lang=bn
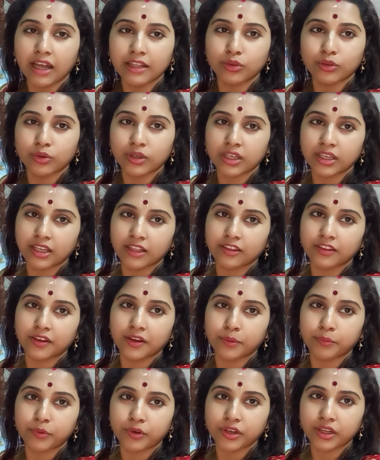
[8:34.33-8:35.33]
দক্ষিণা
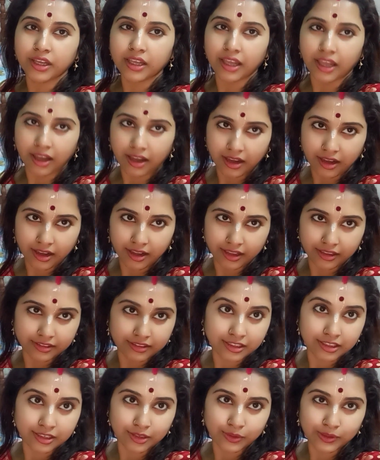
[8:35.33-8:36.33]
দেওয়ার পরে এই
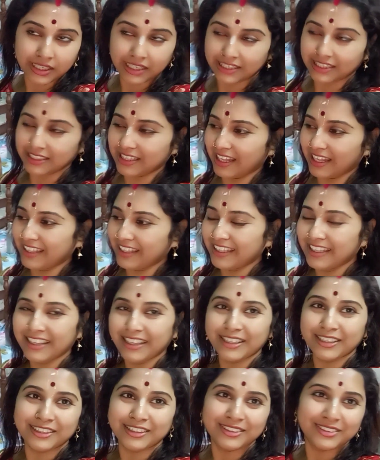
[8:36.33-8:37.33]
তিলক কেটে দেয়
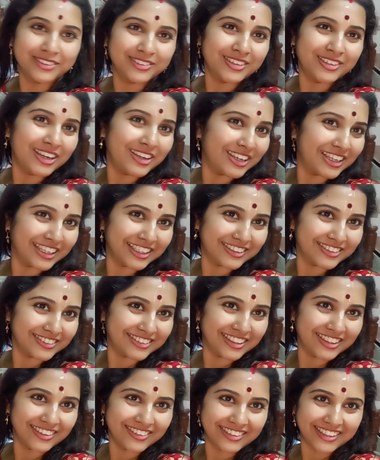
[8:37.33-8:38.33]
তো ভালো লাগে একটু
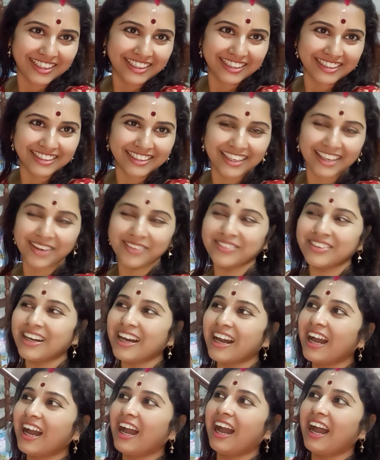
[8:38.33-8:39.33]
তিলক কেটে নিলাম
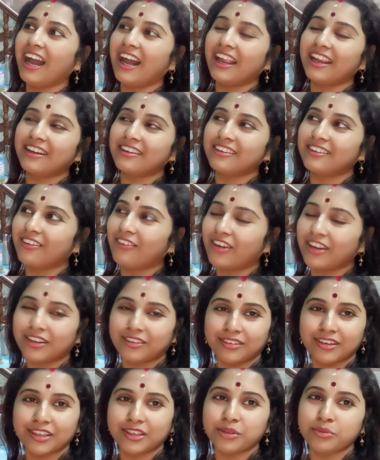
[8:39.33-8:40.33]
আর
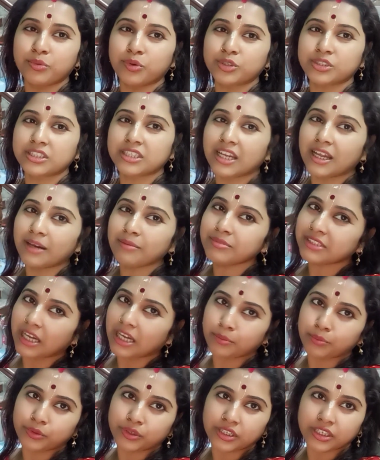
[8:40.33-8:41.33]
অনেকক্ষণ একটু বসলাম
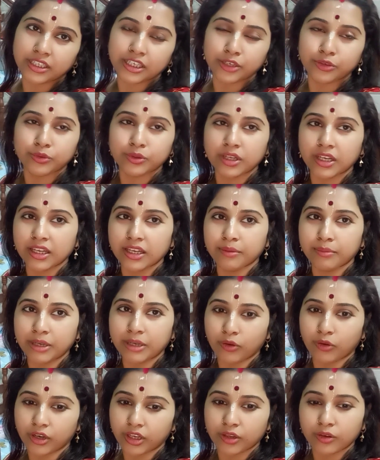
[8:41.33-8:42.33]
তারপরে নেনুকে
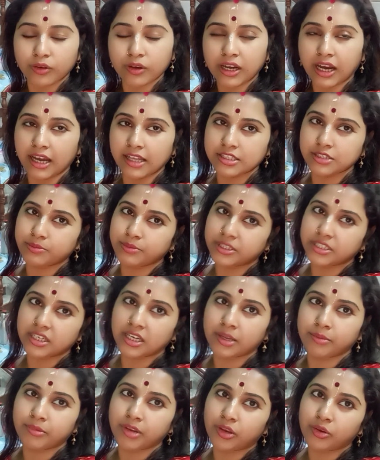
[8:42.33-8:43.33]
মানে অনেকগুলো কাজও
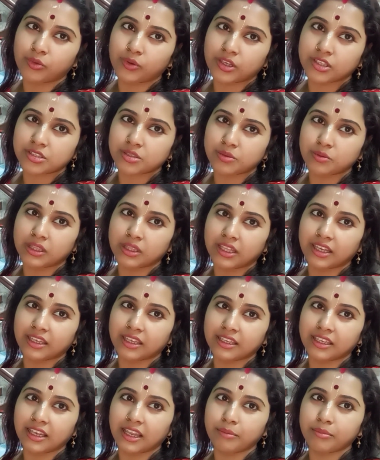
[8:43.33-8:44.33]
মিটালাম নেনুকে স্কুল থেকে
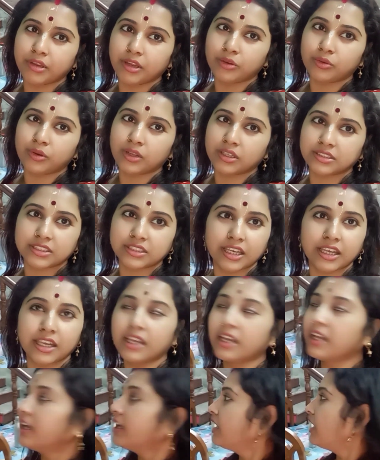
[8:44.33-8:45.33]
নিলাম নেনুর আজকে
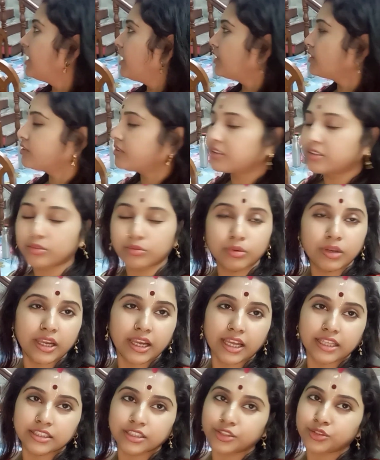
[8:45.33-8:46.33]
স্কুলে
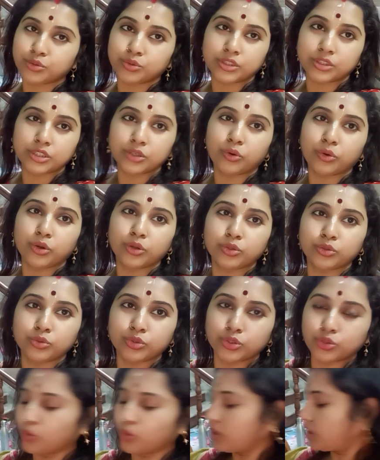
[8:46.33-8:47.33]
গেছে ছুটি ওরও
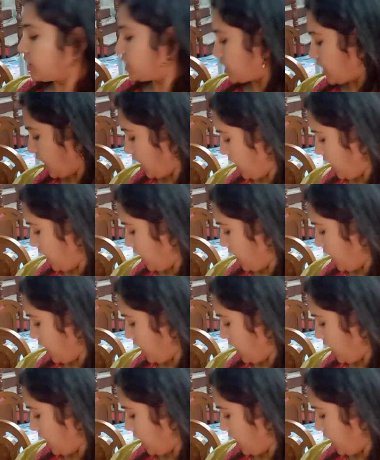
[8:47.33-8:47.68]
দুটো চল্লিশে